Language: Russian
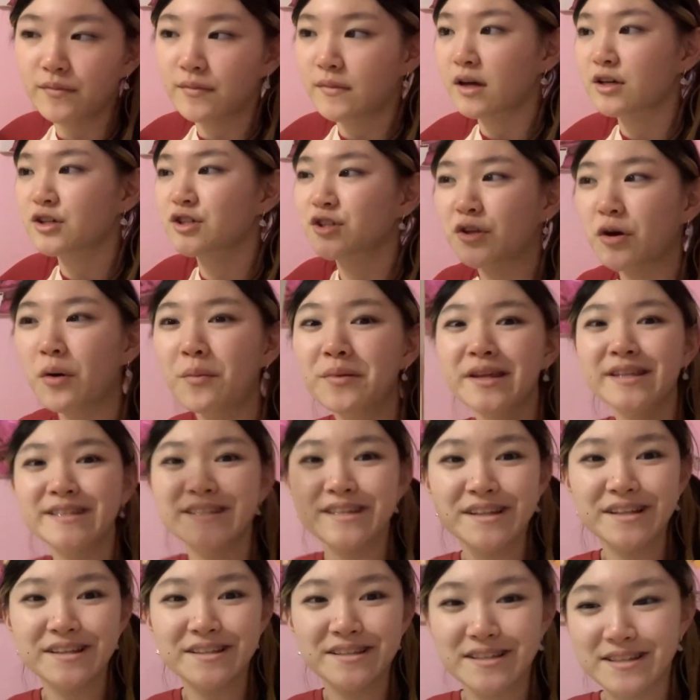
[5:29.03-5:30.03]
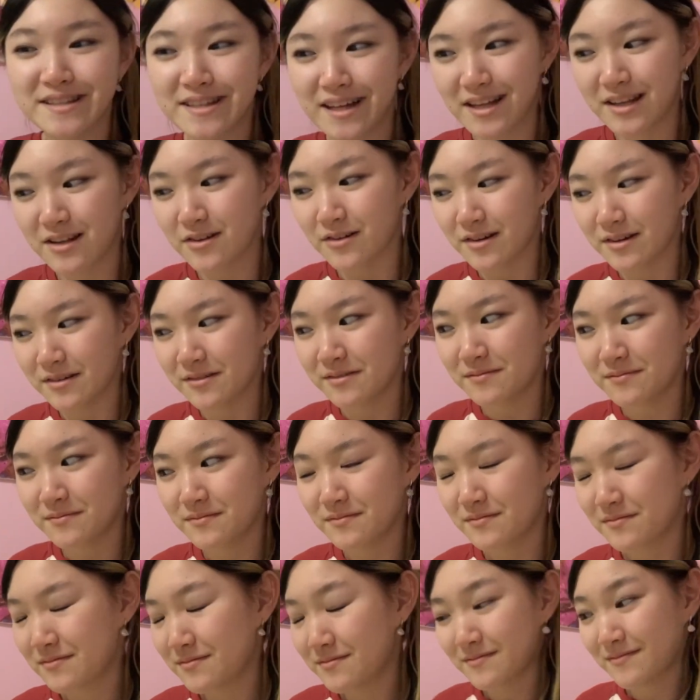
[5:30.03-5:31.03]
Что мне делать с остальной?
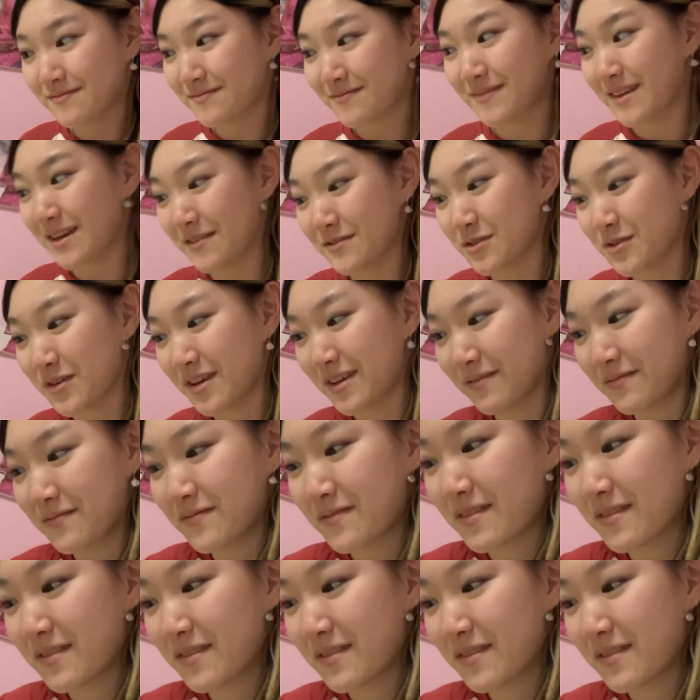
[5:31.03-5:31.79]
Я в шоке.